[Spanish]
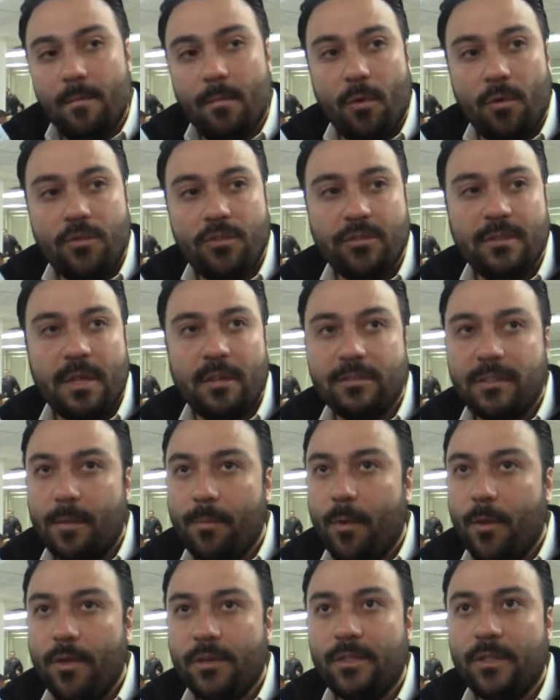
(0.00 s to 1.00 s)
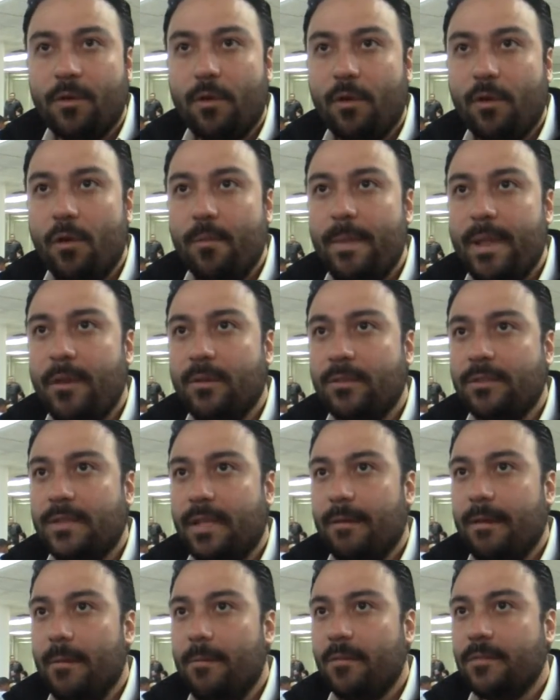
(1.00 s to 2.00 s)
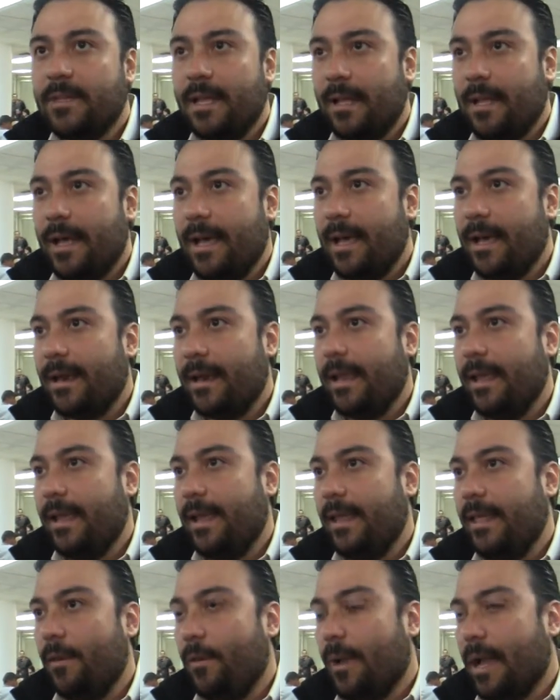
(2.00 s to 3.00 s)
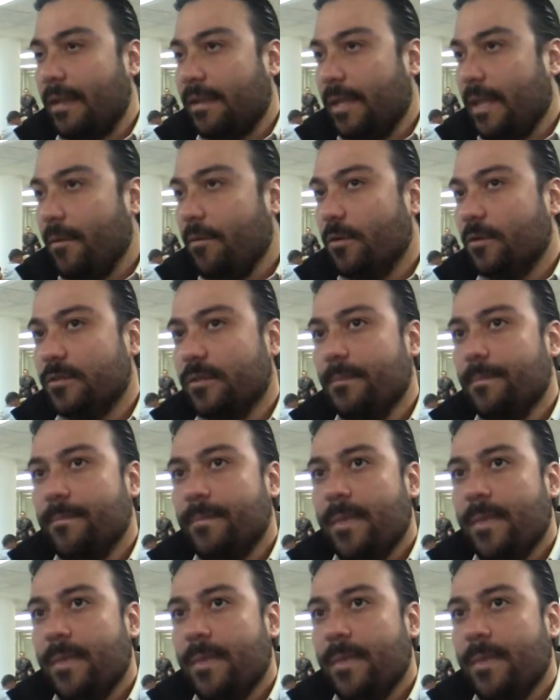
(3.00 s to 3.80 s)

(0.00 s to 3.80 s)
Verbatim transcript: muchos de los apoyos económicos que vamos a dar, eh, educativos,